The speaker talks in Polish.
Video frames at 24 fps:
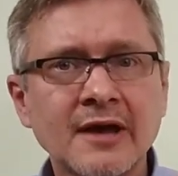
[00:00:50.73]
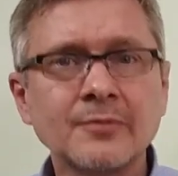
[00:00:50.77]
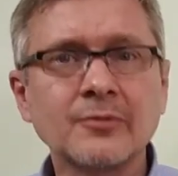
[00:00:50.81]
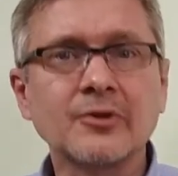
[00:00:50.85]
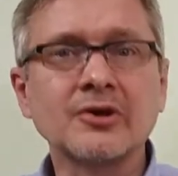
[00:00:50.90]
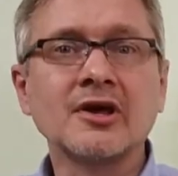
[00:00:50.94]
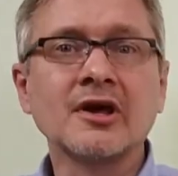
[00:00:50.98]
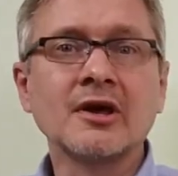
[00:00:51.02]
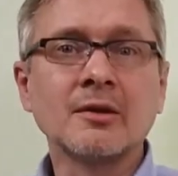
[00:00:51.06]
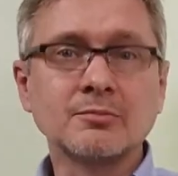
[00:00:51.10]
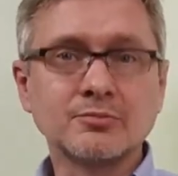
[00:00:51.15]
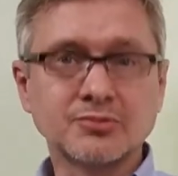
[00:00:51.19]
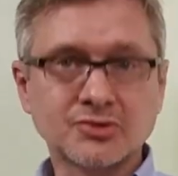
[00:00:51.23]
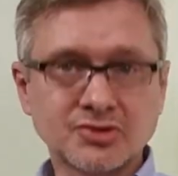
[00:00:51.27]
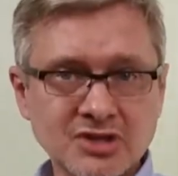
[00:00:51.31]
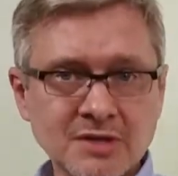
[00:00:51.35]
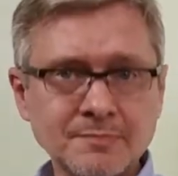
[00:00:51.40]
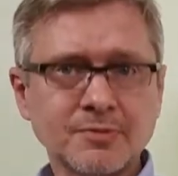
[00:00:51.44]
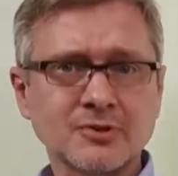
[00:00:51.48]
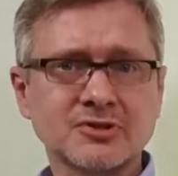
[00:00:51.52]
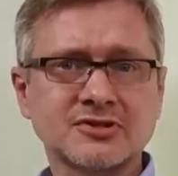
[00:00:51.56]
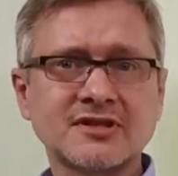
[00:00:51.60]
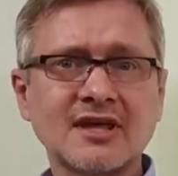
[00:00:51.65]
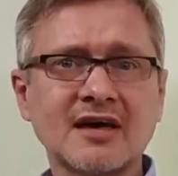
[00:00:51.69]
No i przy
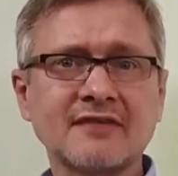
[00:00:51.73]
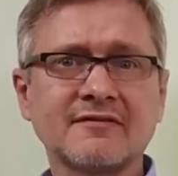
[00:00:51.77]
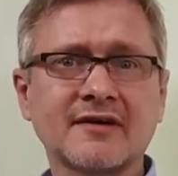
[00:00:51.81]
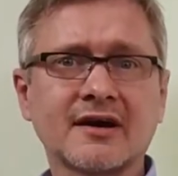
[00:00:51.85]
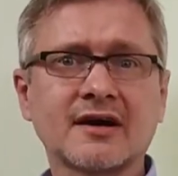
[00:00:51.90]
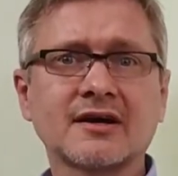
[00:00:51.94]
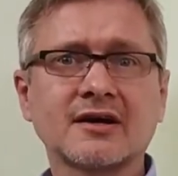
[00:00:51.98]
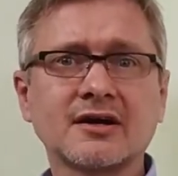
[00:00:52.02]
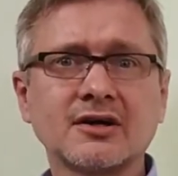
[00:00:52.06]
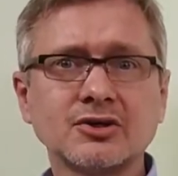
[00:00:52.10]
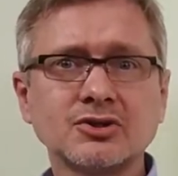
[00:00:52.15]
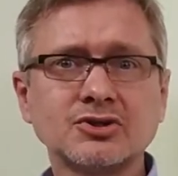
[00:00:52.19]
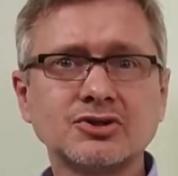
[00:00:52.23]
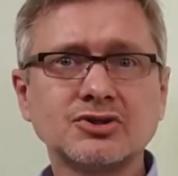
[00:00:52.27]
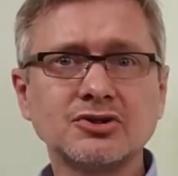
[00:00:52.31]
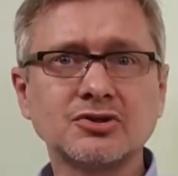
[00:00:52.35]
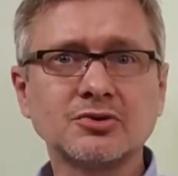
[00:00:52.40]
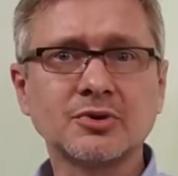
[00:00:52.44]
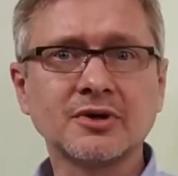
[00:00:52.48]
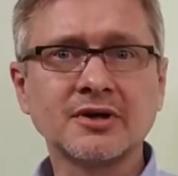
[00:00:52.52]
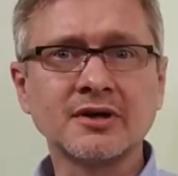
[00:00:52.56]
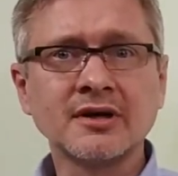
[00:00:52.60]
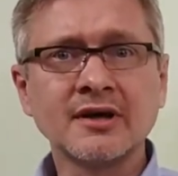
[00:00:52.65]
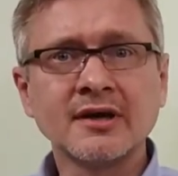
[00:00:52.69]
postawach
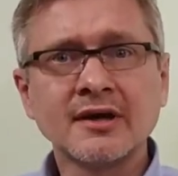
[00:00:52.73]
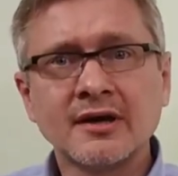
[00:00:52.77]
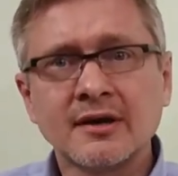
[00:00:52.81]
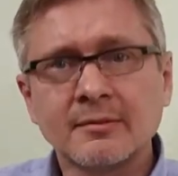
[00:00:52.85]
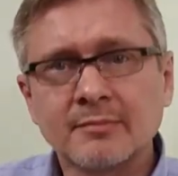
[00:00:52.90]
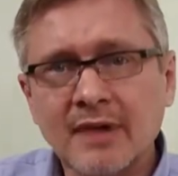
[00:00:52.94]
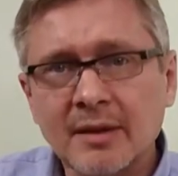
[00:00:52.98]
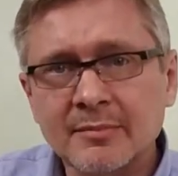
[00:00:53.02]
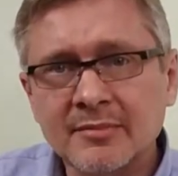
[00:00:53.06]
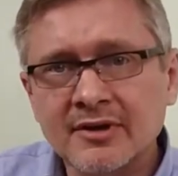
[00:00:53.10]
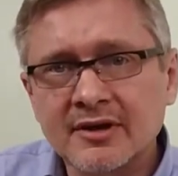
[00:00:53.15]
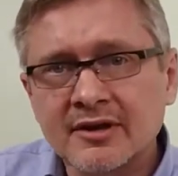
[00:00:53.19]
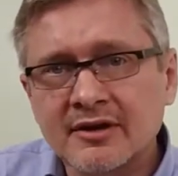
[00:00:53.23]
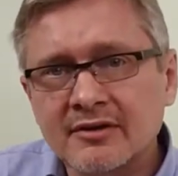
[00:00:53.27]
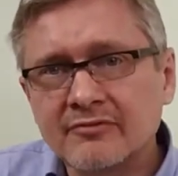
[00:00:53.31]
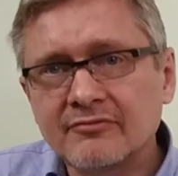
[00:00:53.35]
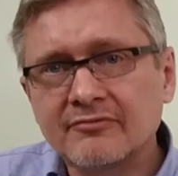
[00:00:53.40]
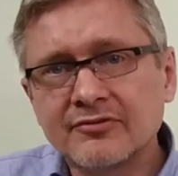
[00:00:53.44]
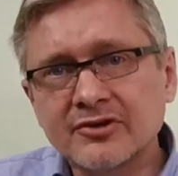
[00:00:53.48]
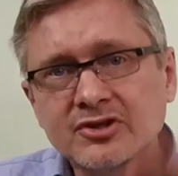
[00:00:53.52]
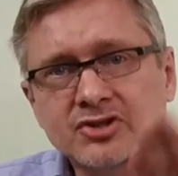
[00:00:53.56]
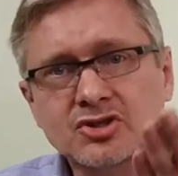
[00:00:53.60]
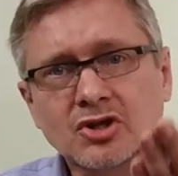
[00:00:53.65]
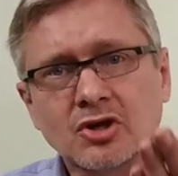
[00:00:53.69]
siły mamy
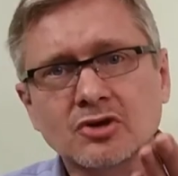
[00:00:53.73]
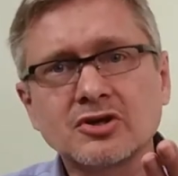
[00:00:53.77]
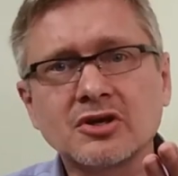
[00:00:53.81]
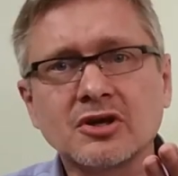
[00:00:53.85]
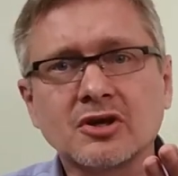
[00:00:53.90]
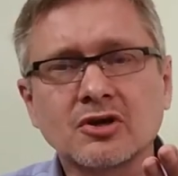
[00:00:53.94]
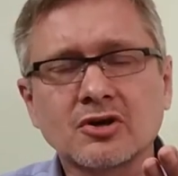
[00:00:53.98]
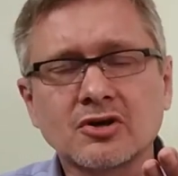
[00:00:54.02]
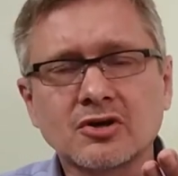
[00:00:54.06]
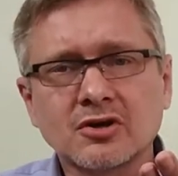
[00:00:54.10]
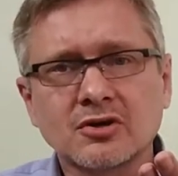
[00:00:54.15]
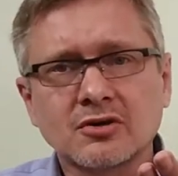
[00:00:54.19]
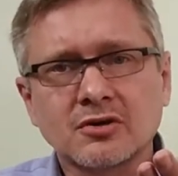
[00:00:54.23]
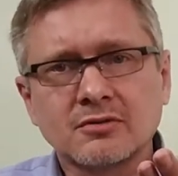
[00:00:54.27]
wysoki